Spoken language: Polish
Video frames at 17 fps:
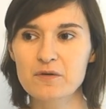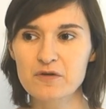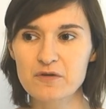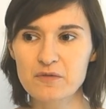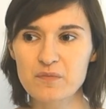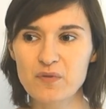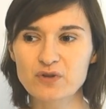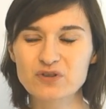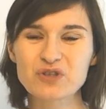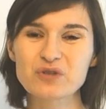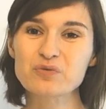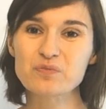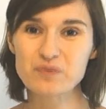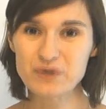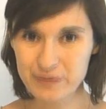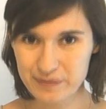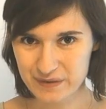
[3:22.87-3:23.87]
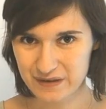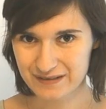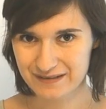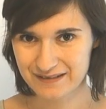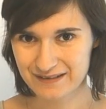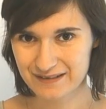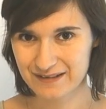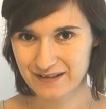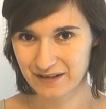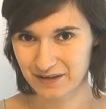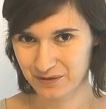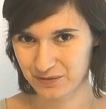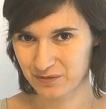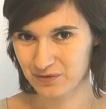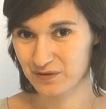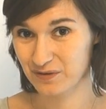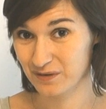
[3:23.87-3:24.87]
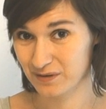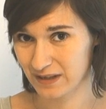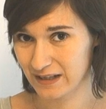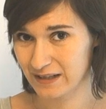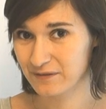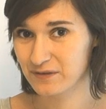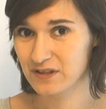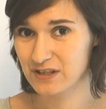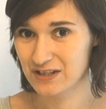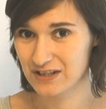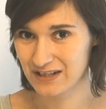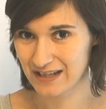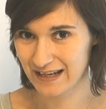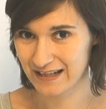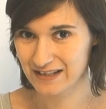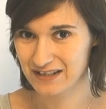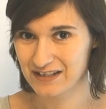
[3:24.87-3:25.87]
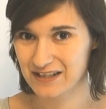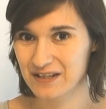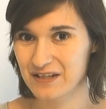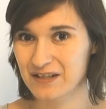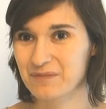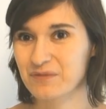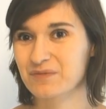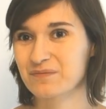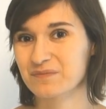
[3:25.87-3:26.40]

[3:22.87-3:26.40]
y, bo nie lubimy tych, którzy zostali wciśnięci.